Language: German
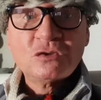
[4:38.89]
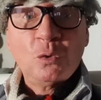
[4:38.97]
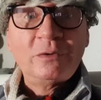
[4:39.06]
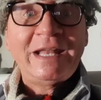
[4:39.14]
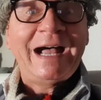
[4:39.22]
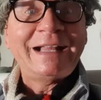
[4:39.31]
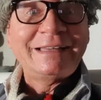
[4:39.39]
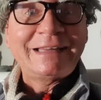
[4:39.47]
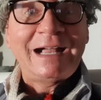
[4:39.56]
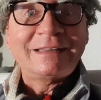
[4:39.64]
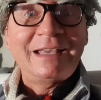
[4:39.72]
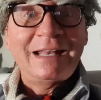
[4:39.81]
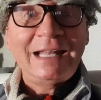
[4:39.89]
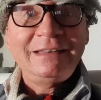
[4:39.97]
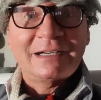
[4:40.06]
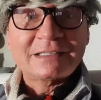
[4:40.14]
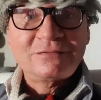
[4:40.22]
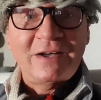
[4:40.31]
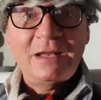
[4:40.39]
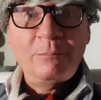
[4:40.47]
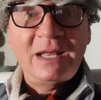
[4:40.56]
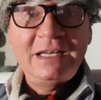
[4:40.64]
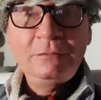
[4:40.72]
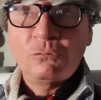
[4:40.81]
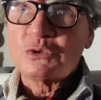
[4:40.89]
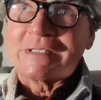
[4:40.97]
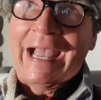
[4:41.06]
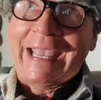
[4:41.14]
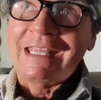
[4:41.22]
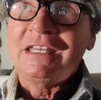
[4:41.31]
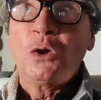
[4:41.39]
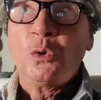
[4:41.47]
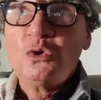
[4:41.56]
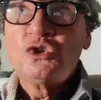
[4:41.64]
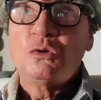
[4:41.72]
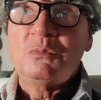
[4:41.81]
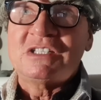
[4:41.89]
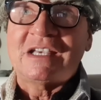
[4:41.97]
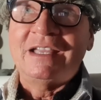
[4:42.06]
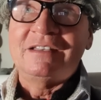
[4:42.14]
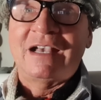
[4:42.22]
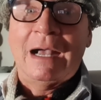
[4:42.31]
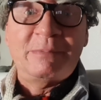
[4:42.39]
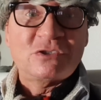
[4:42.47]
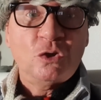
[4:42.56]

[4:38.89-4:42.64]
So, nach, nach der Landtagswahl in Berlin, wo es einige Unstimmigkeiten gab,